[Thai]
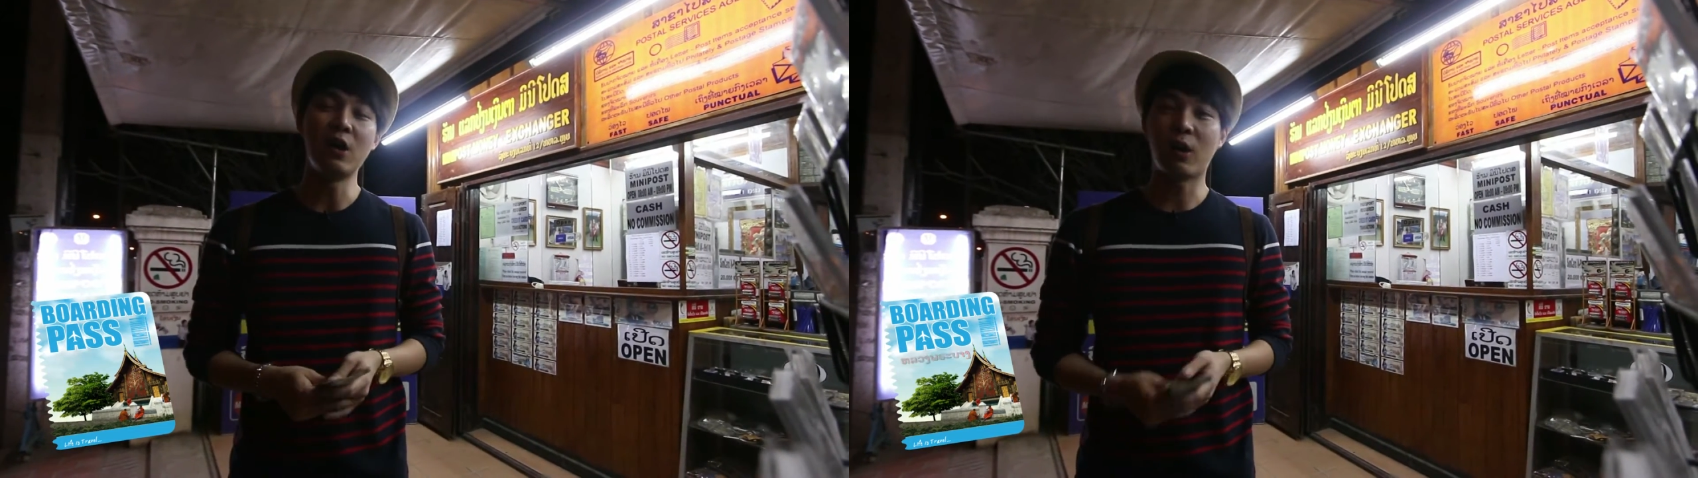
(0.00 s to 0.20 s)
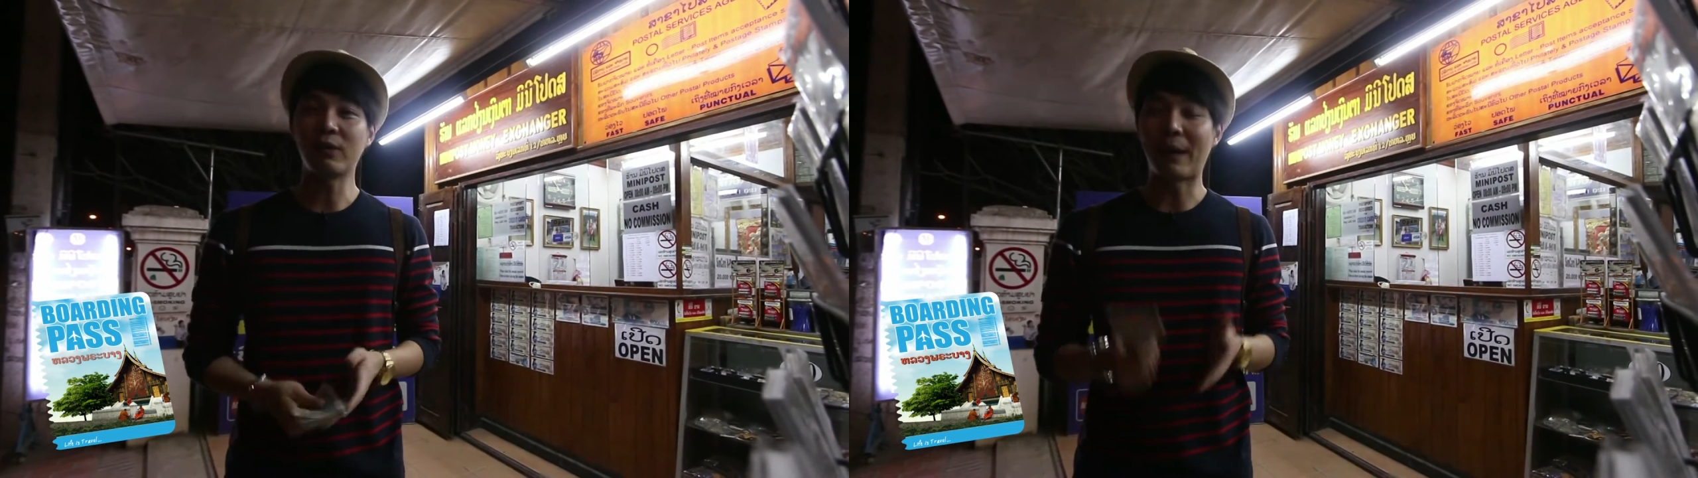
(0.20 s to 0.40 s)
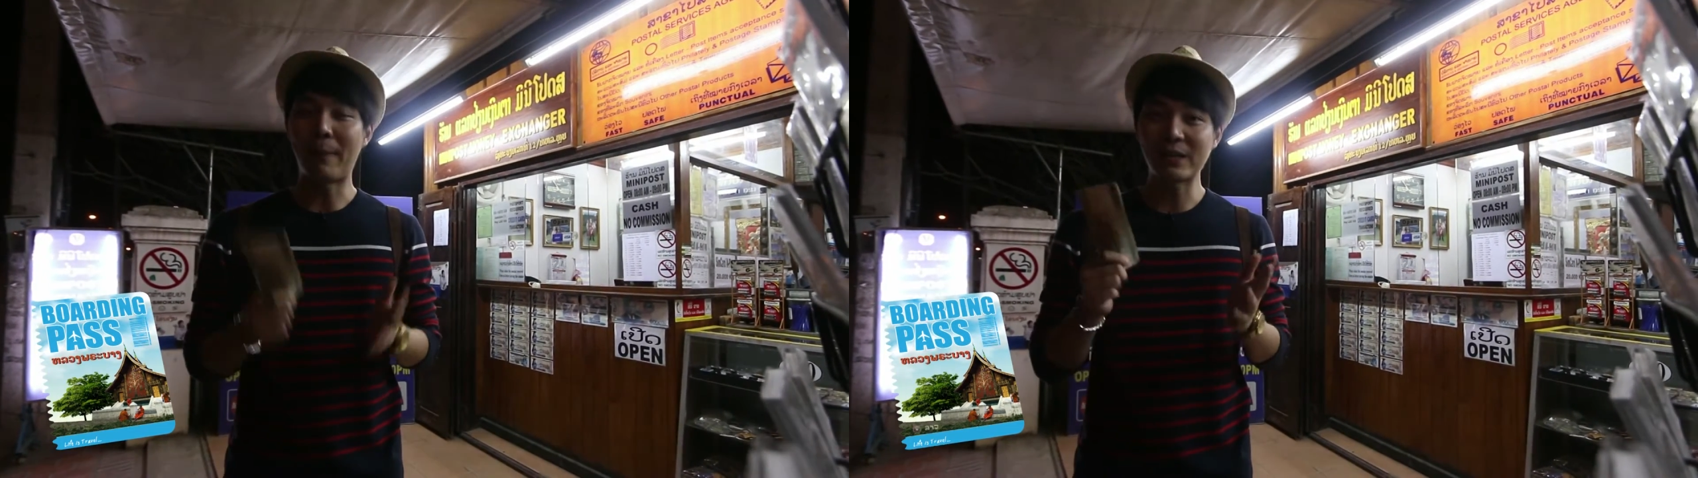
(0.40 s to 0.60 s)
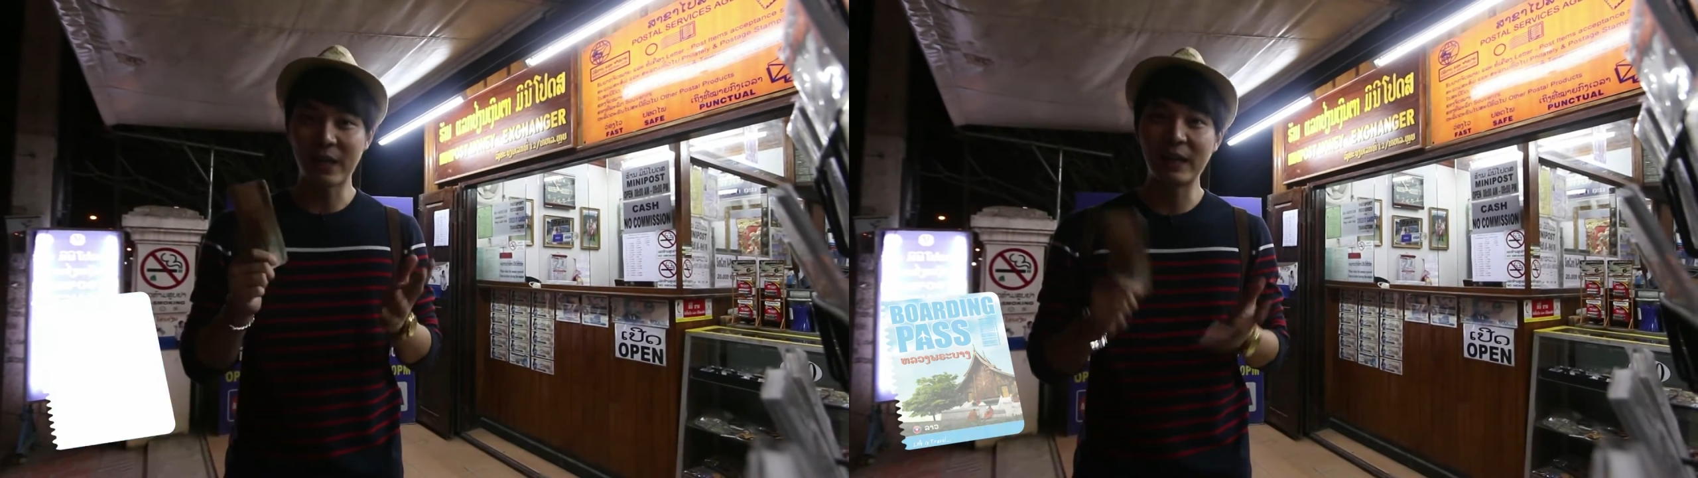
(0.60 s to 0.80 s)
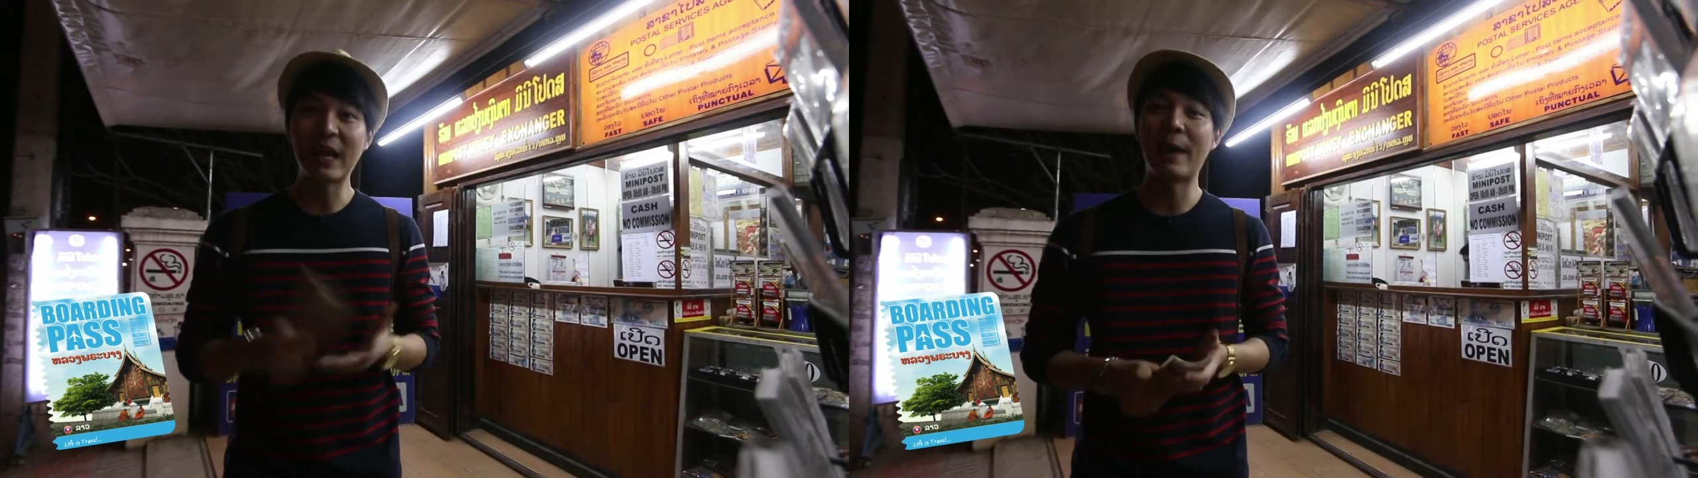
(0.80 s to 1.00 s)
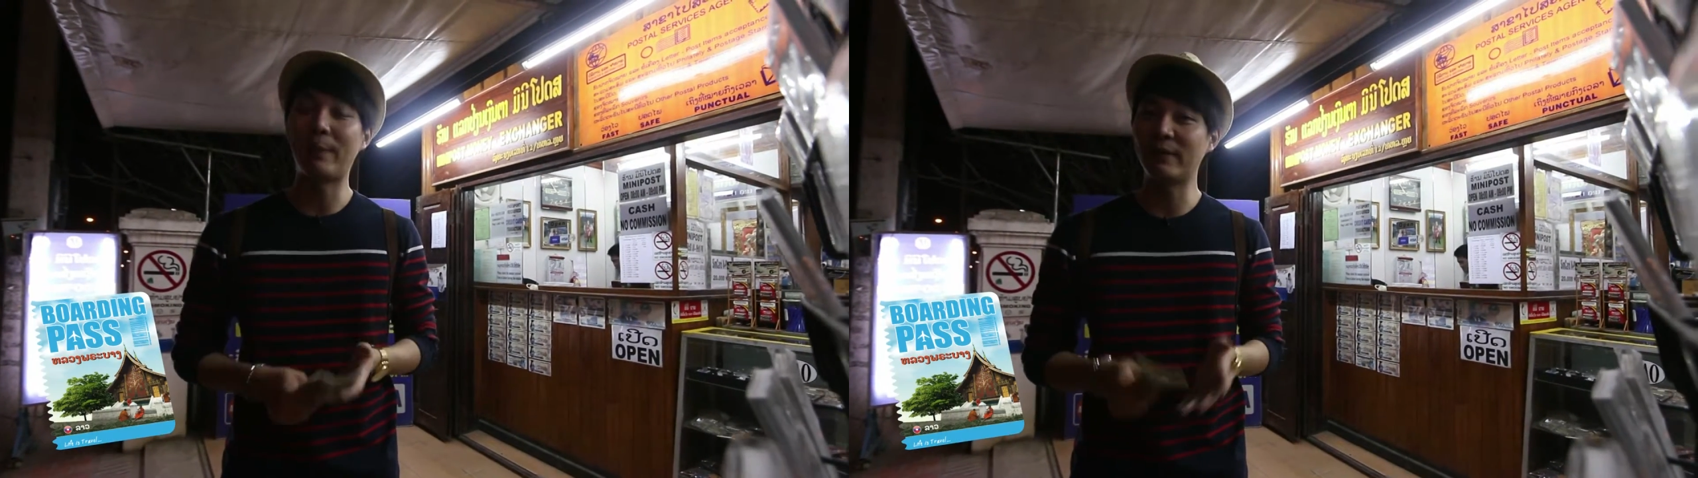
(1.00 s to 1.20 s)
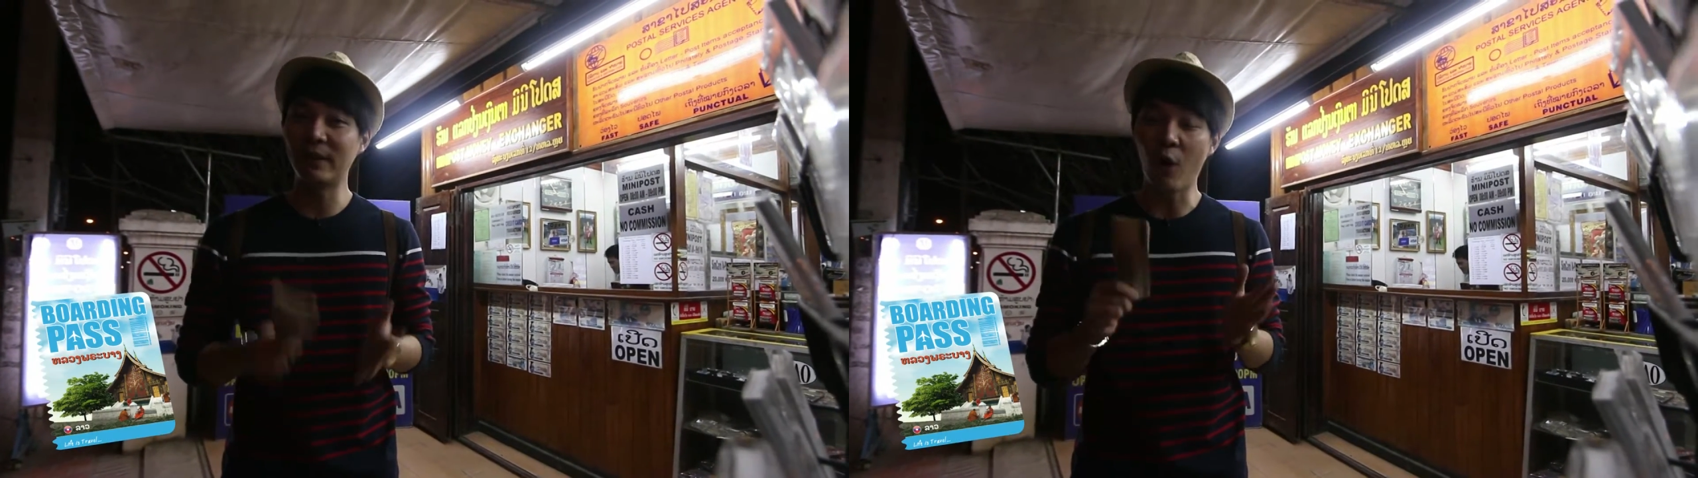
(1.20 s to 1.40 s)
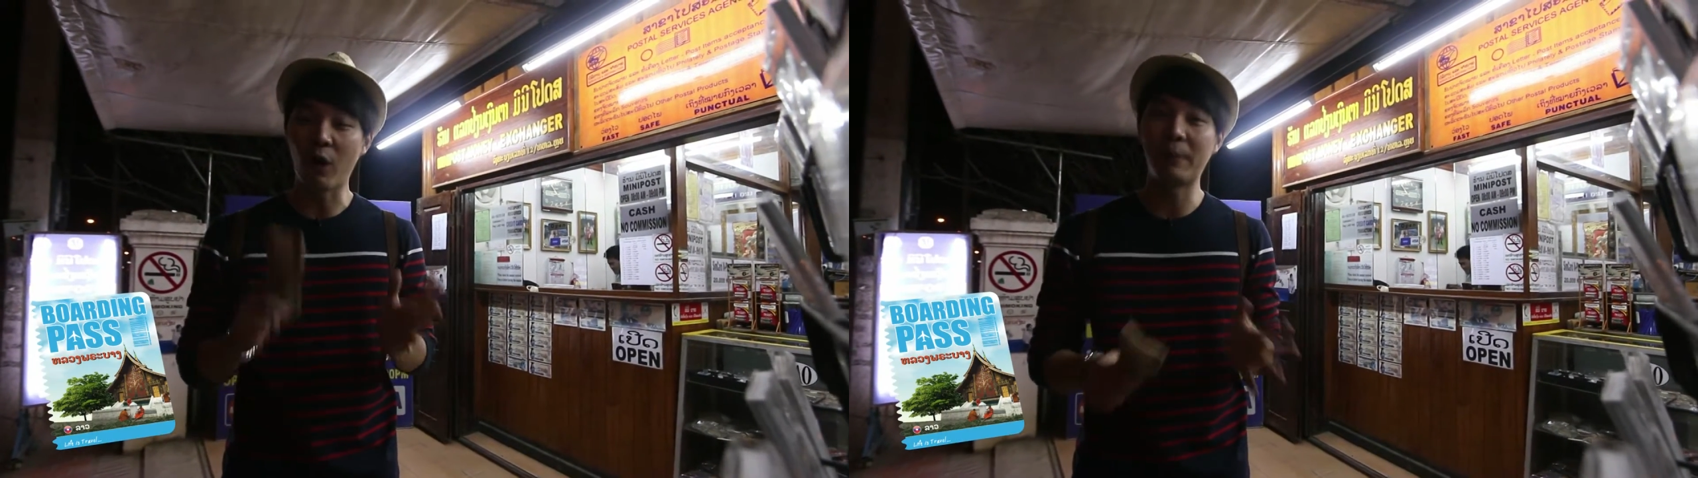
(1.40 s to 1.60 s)
ก็สามารถใช้เงินไทยไปซื้
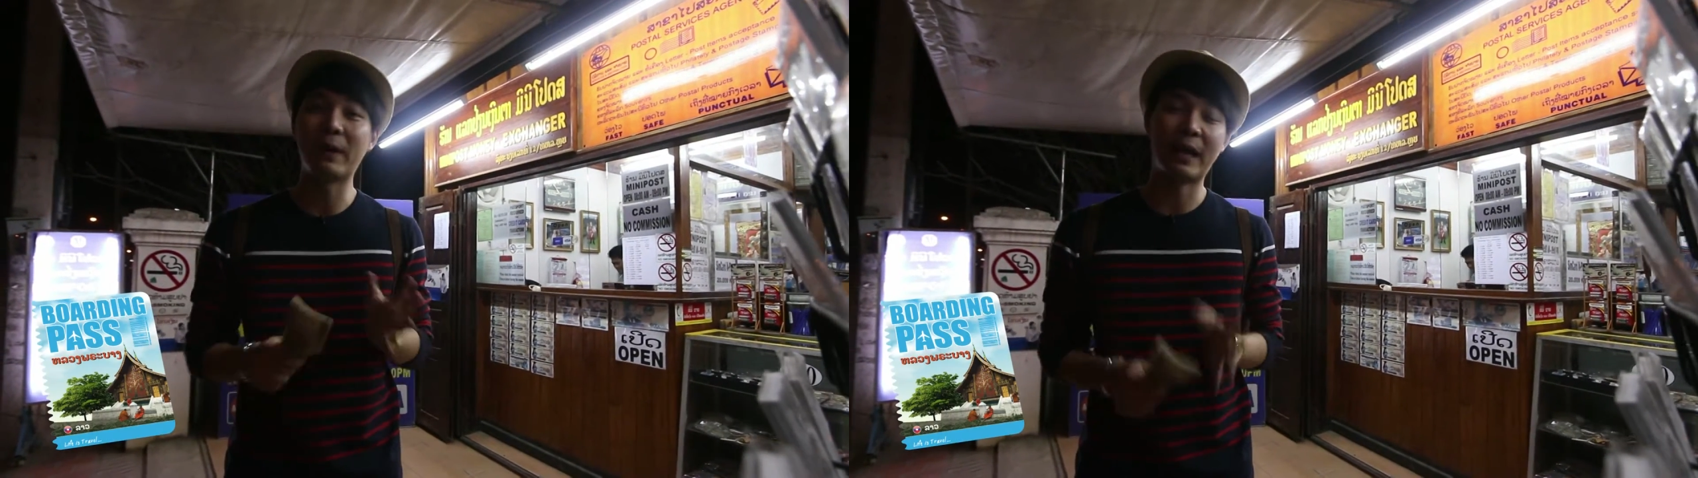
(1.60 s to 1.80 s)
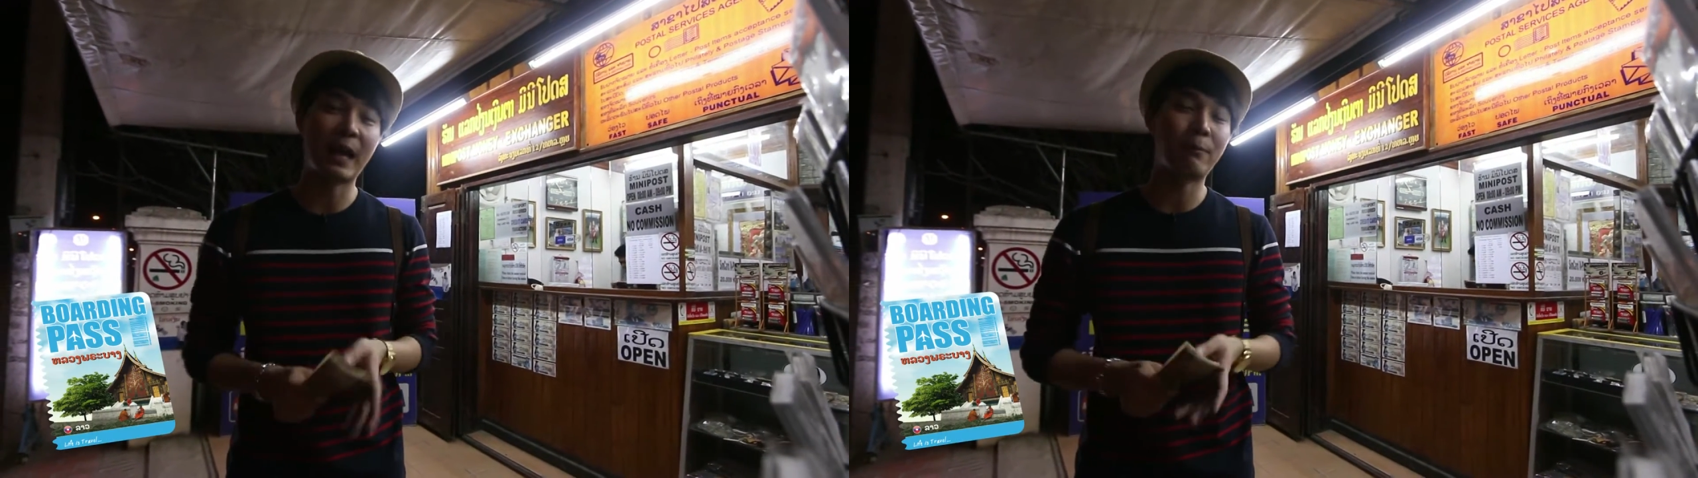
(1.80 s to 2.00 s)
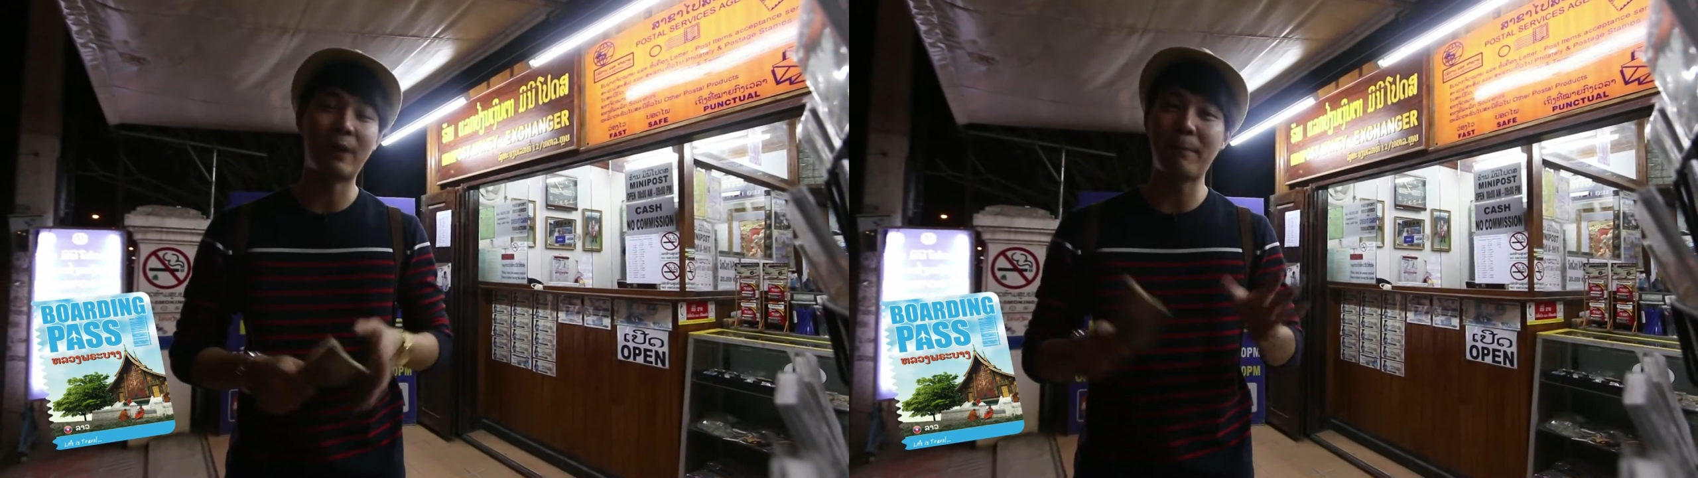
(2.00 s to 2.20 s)
อของได้เหมือนกันครับ